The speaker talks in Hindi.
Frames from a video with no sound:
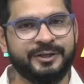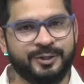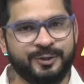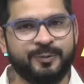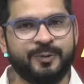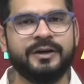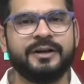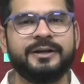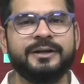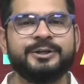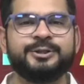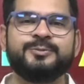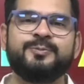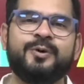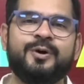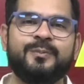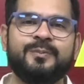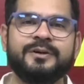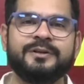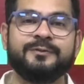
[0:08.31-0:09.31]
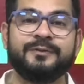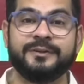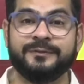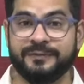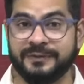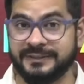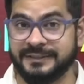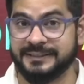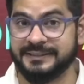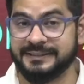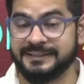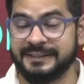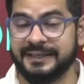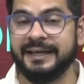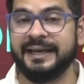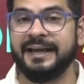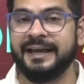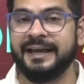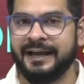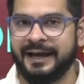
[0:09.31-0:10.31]
यू आर अनिश मोहब्बत विद फिजिक्स
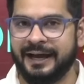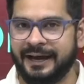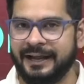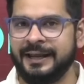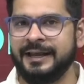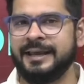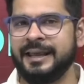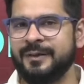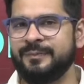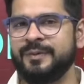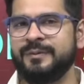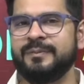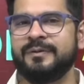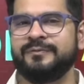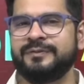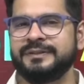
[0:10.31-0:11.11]
हालांकि अभी मैं